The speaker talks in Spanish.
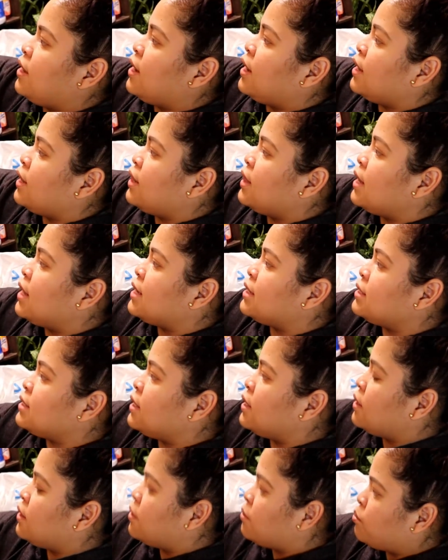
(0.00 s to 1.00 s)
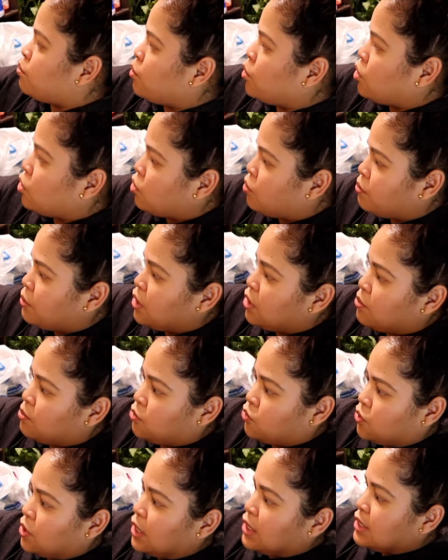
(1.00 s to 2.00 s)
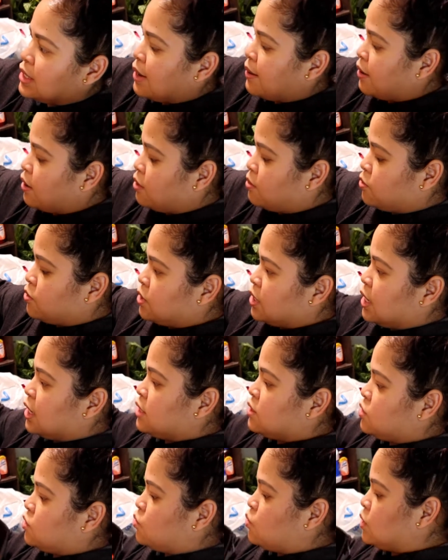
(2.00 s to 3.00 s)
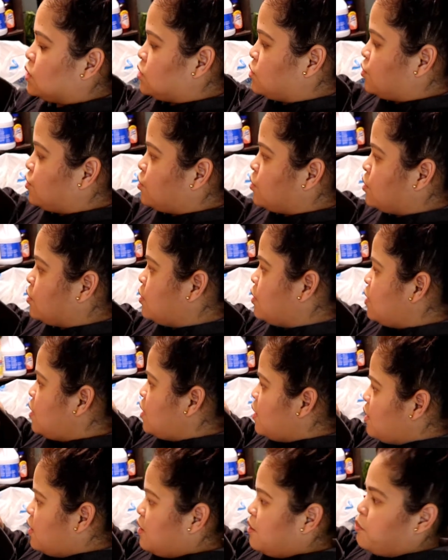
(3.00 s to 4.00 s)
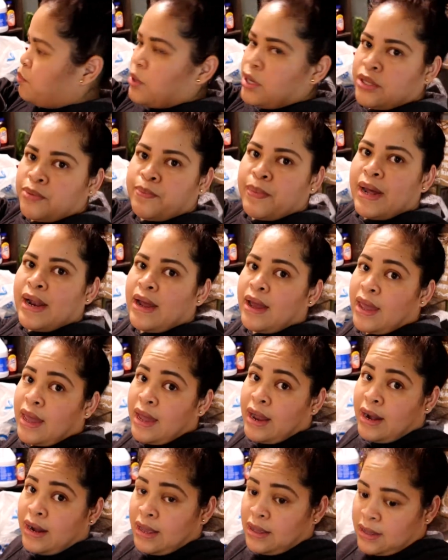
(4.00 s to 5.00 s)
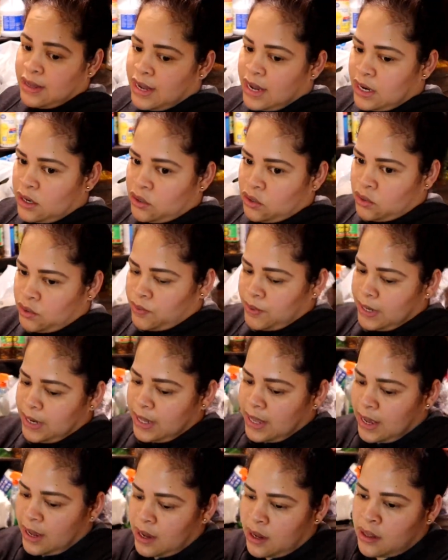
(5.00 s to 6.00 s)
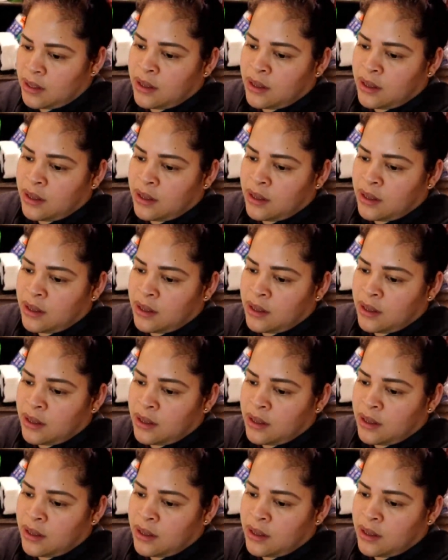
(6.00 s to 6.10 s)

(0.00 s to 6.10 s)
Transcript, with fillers: tiendas por lo mismo. Ustedes saben cómo está la situación. Y pues, ¿para qué arriesgarnos, verdad?